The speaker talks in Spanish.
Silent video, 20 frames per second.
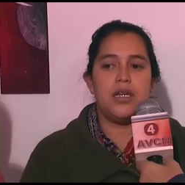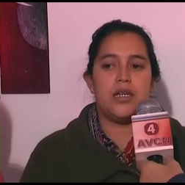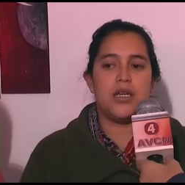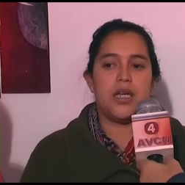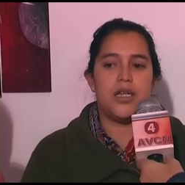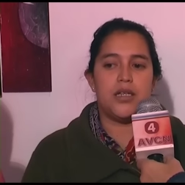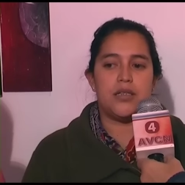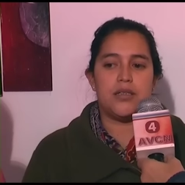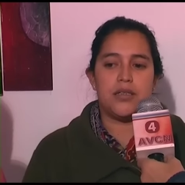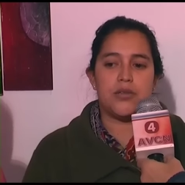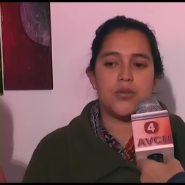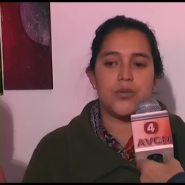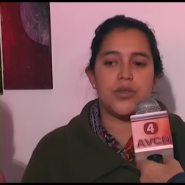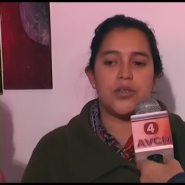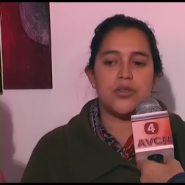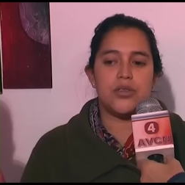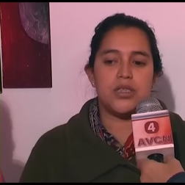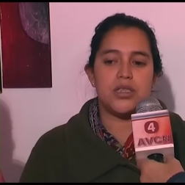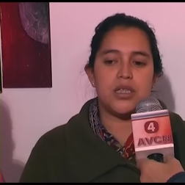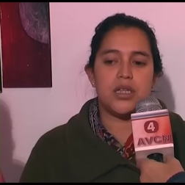que el
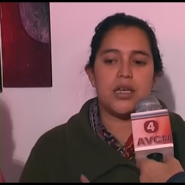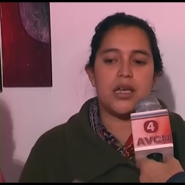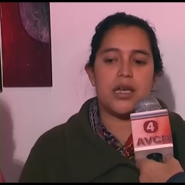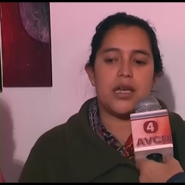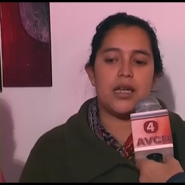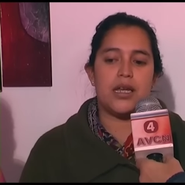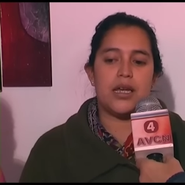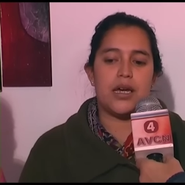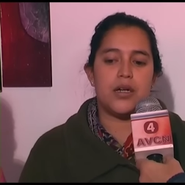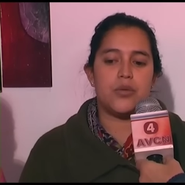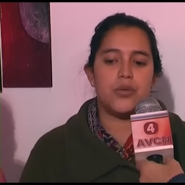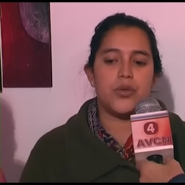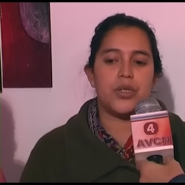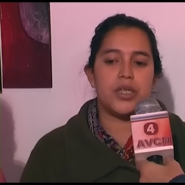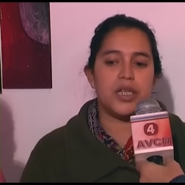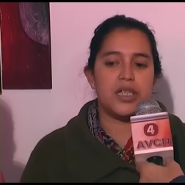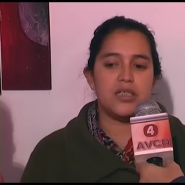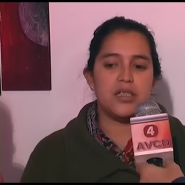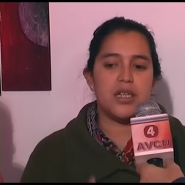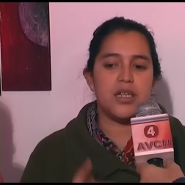estatuto dice que las
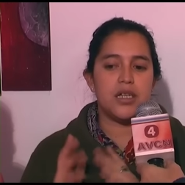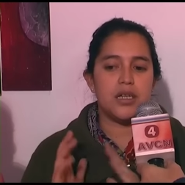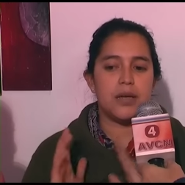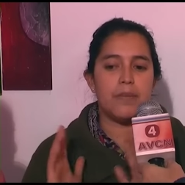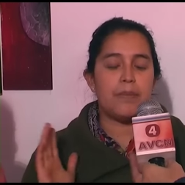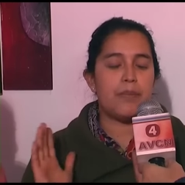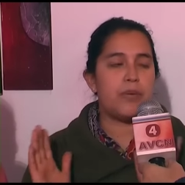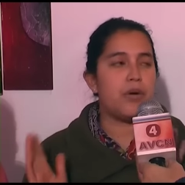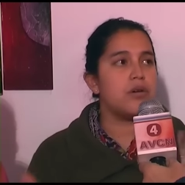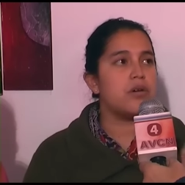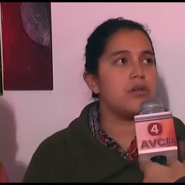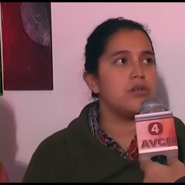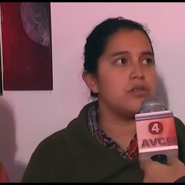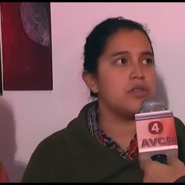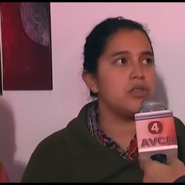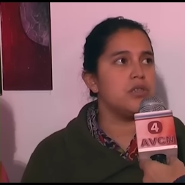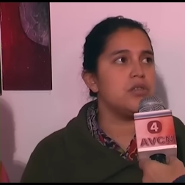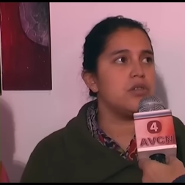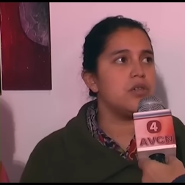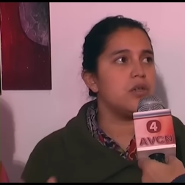autoridades se eligen por
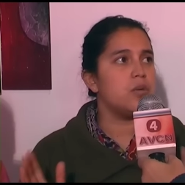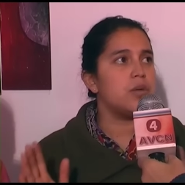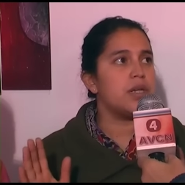consenso en